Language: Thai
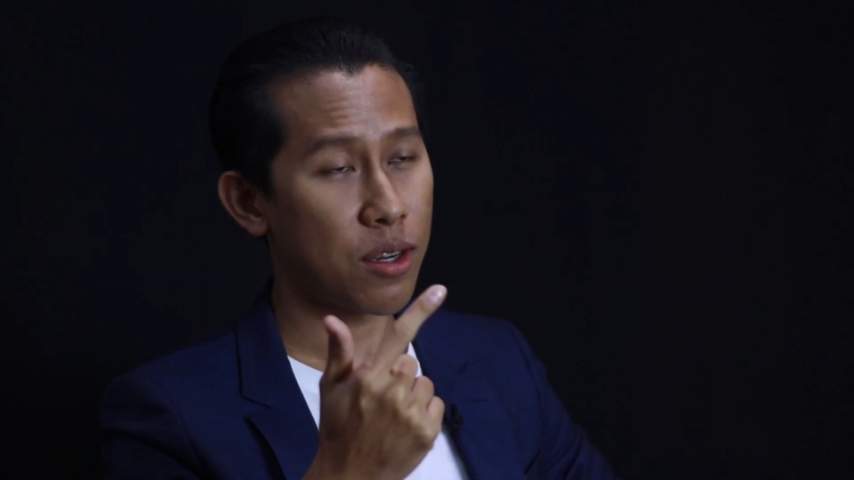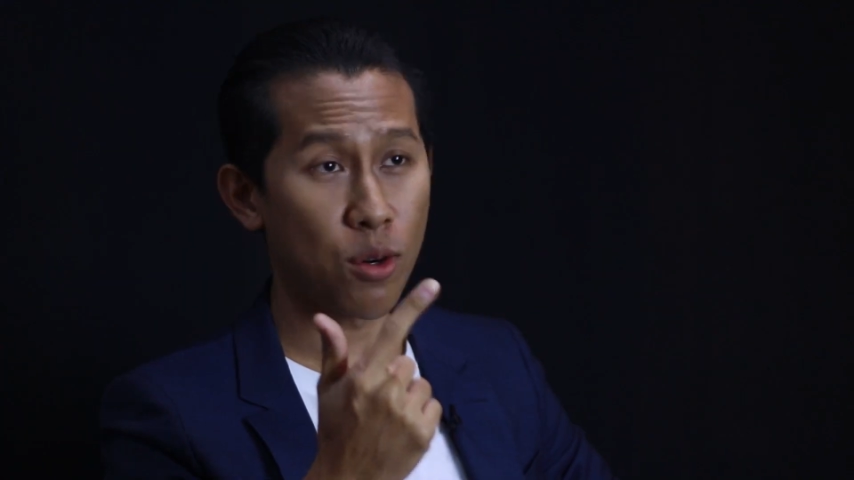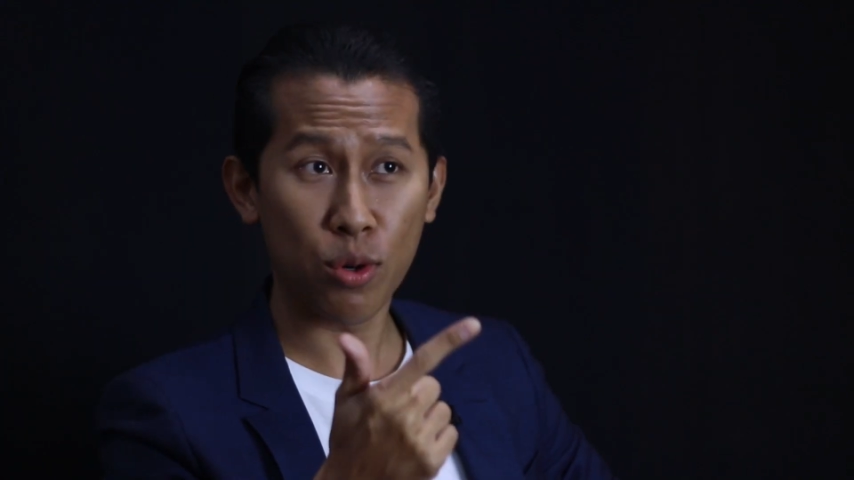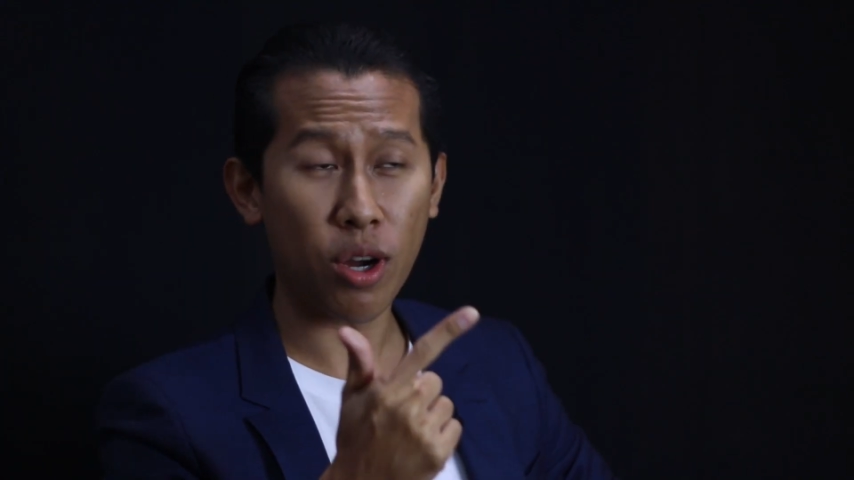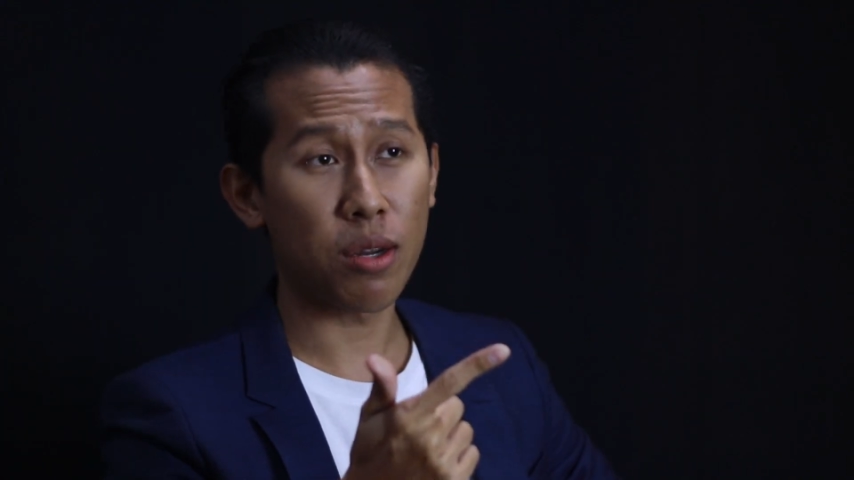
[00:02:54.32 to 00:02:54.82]

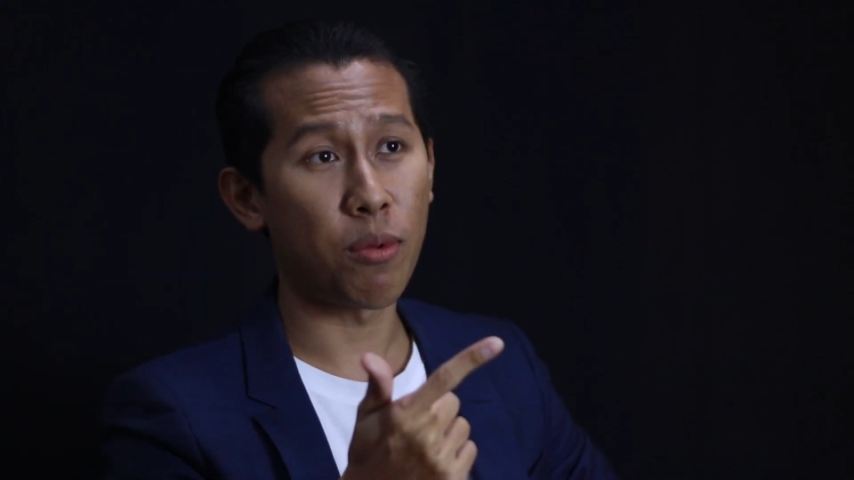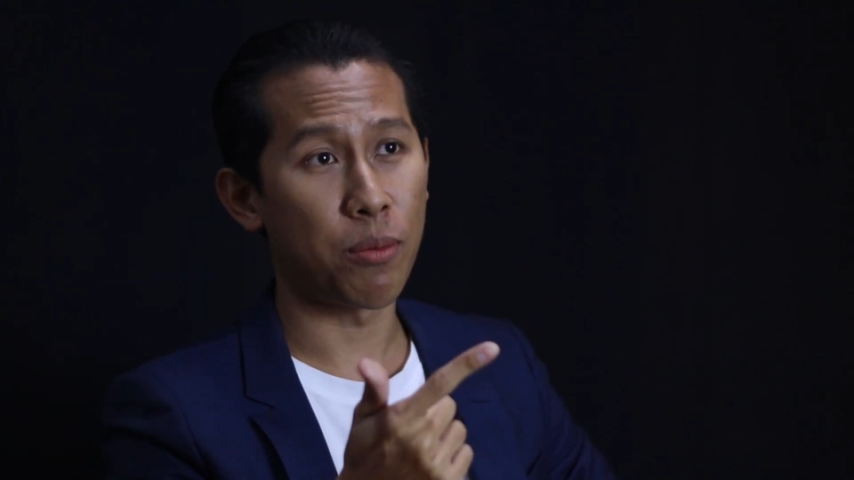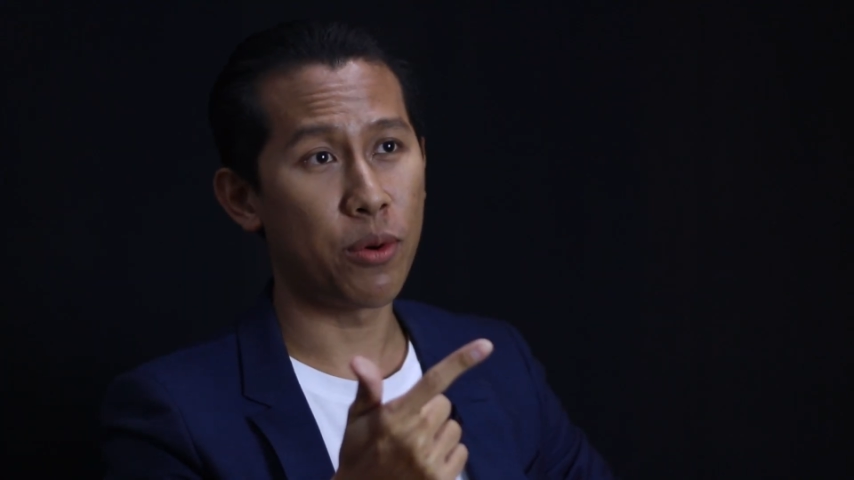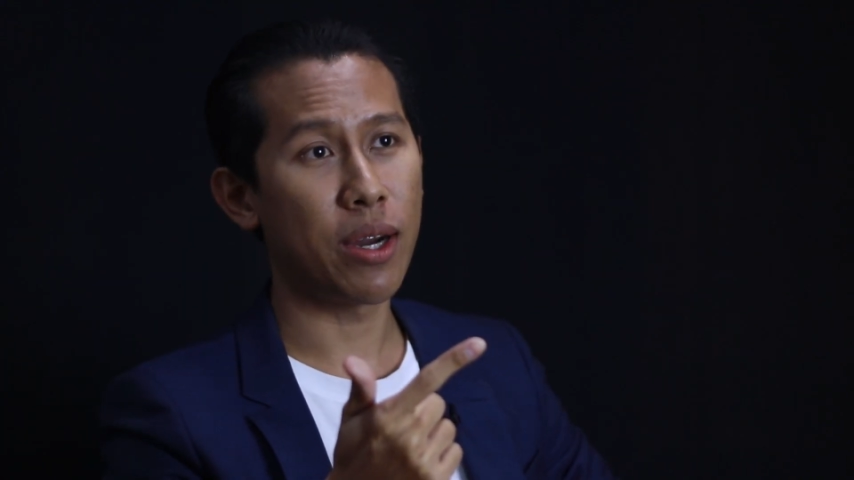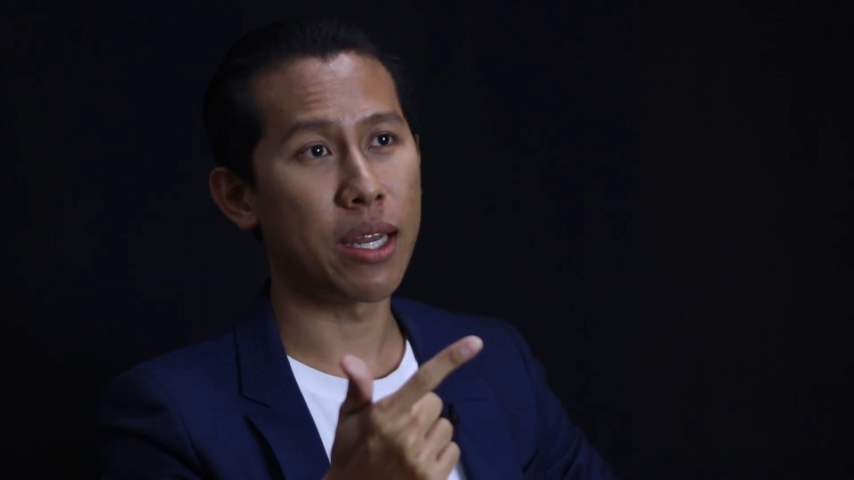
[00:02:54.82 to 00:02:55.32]
กู้นอกระบ
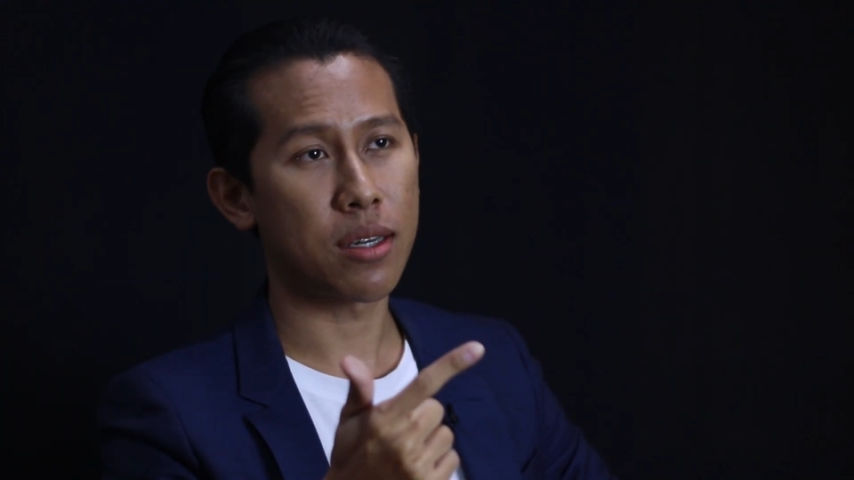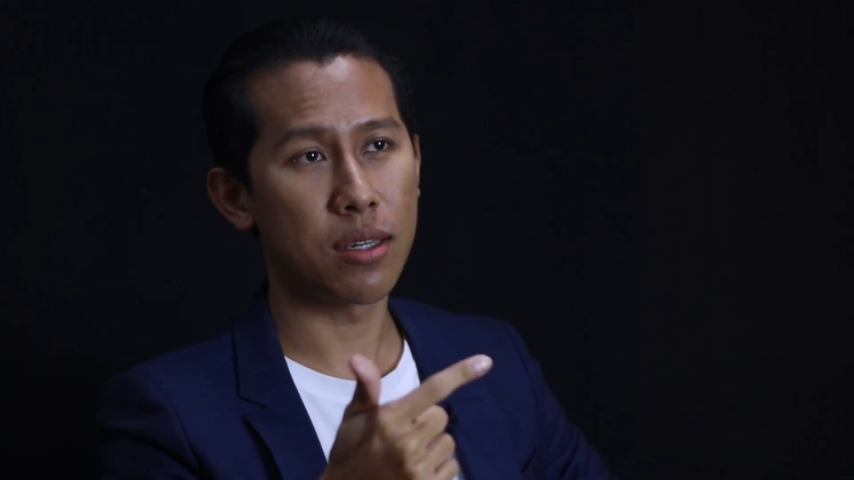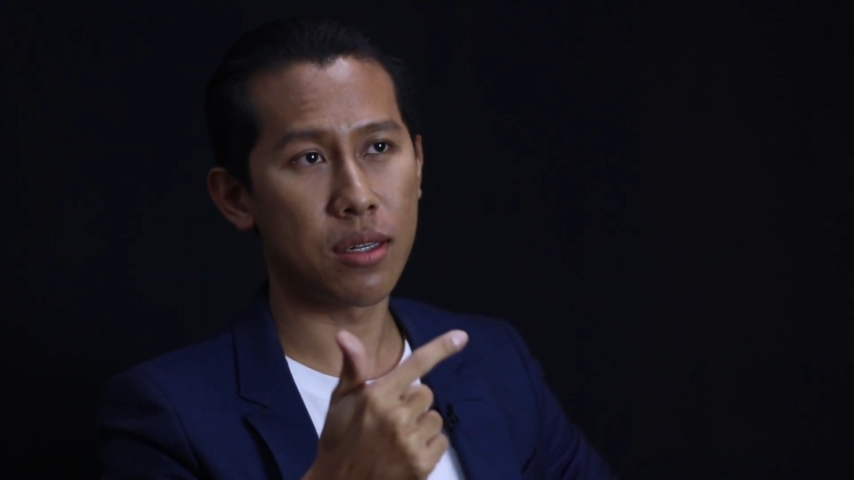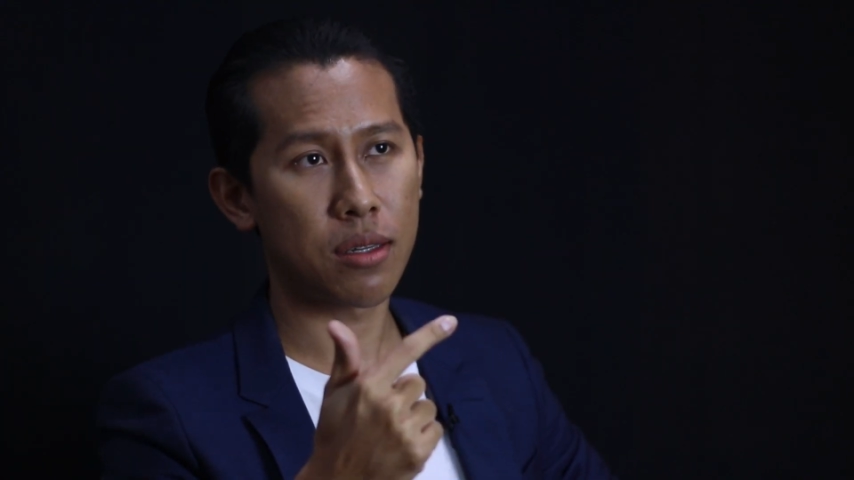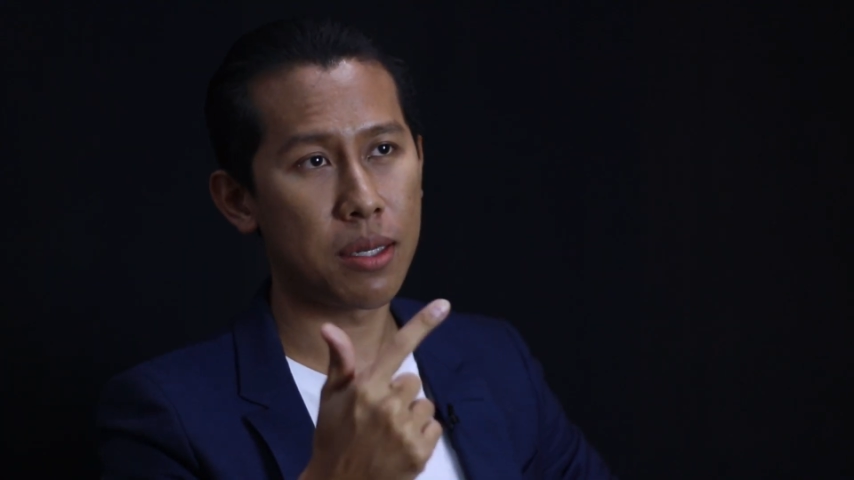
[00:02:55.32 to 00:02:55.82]
บด้วย คือ